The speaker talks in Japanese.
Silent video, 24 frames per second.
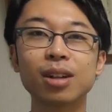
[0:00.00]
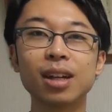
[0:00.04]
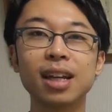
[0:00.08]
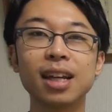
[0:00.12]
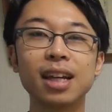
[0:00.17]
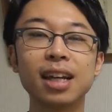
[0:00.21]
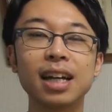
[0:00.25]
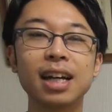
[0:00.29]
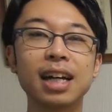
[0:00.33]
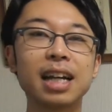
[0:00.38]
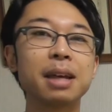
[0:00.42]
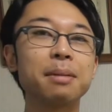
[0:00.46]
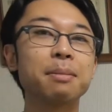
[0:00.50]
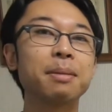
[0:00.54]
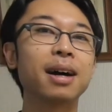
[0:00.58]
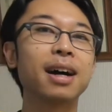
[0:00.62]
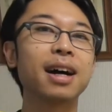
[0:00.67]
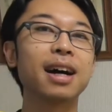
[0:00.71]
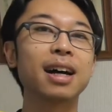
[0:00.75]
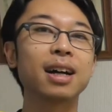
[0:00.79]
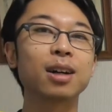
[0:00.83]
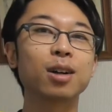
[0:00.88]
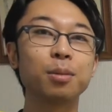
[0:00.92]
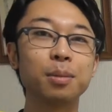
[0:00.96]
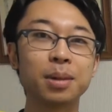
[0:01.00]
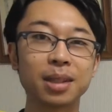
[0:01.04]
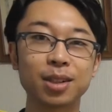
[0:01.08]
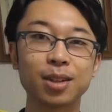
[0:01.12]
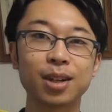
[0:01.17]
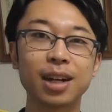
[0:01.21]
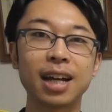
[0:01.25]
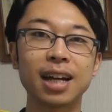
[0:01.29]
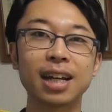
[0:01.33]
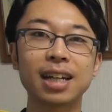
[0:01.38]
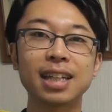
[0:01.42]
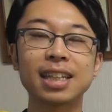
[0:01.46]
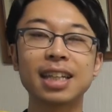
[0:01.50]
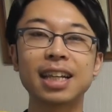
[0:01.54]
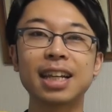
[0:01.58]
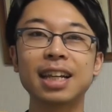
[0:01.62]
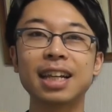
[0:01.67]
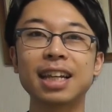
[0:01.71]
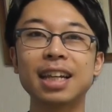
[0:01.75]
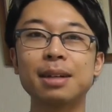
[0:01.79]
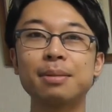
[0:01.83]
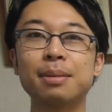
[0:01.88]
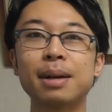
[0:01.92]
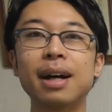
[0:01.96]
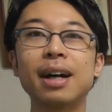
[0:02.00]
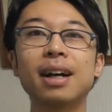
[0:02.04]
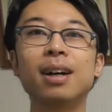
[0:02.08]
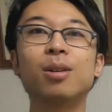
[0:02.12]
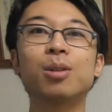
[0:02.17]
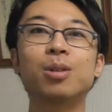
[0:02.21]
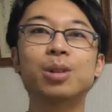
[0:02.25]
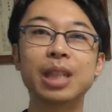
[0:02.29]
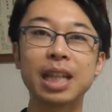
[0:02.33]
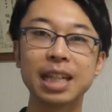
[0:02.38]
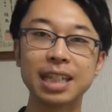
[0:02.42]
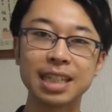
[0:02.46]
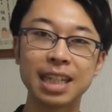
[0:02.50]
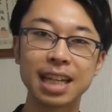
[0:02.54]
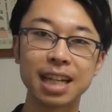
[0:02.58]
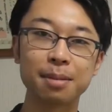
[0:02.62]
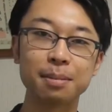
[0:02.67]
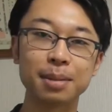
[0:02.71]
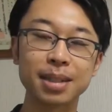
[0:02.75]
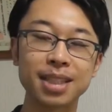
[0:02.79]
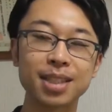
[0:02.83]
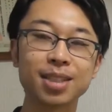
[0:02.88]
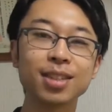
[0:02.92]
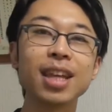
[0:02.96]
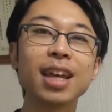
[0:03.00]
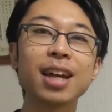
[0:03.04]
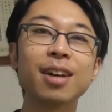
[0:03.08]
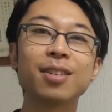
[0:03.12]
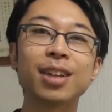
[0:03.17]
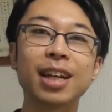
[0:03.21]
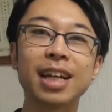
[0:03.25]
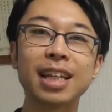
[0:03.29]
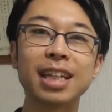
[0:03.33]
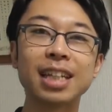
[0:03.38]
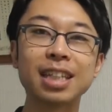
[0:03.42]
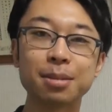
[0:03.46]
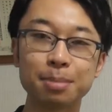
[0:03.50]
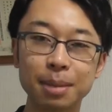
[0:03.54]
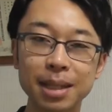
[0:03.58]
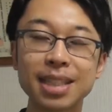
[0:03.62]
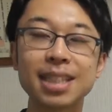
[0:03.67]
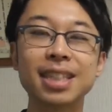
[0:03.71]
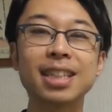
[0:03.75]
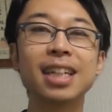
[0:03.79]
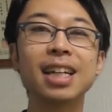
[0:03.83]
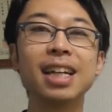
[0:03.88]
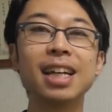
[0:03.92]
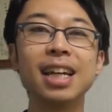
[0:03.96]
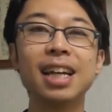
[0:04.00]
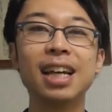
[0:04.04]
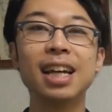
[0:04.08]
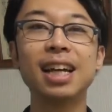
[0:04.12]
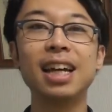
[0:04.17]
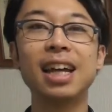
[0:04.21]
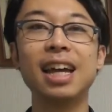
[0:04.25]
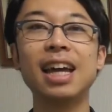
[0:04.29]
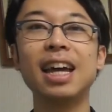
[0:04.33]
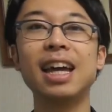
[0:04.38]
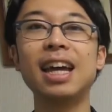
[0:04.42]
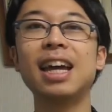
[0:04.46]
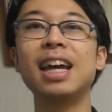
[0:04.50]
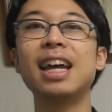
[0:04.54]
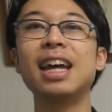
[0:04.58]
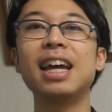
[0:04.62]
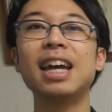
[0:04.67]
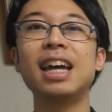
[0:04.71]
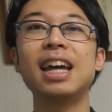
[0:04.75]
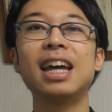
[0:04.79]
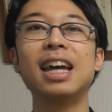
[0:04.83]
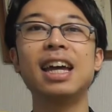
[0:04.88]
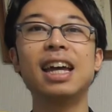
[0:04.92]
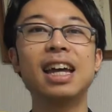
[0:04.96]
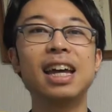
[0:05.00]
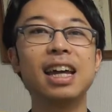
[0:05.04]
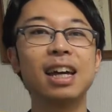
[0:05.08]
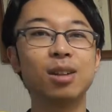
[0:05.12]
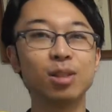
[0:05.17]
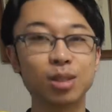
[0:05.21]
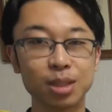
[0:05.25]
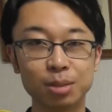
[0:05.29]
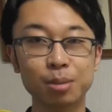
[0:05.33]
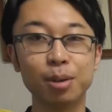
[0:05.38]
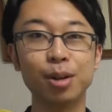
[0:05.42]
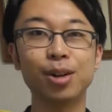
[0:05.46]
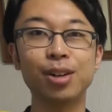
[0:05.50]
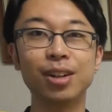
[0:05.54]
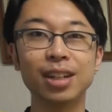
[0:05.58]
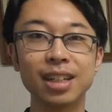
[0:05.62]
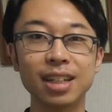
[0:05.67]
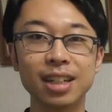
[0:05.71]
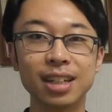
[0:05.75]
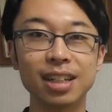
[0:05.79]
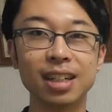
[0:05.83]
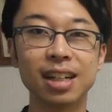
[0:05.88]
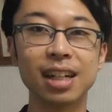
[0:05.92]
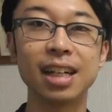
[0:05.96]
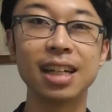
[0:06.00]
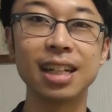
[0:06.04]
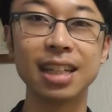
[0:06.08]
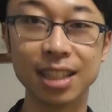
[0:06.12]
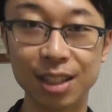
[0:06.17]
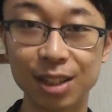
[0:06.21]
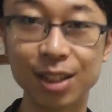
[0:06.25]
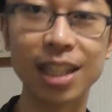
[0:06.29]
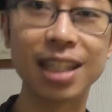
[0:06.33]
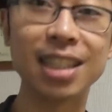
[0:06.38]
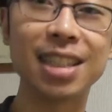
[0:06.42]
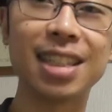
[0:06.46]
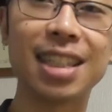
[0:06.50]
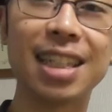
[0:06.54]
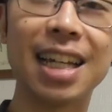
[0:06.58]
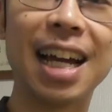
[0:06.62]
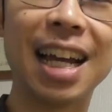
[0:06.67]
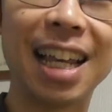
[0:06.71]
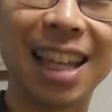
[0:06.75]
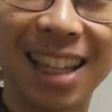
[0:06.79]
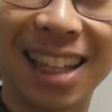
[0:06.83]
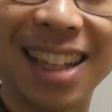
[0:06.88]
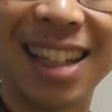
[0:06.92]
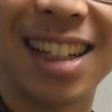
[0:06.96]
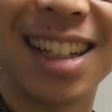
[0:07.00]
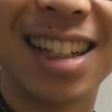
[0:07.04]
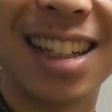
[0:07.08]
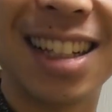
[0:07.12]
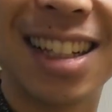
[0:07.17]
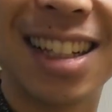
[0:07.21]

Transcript: えー、あればコメント欄いただければお答えしていきますのでお願いいたしますえー、本日も、え以上ですはい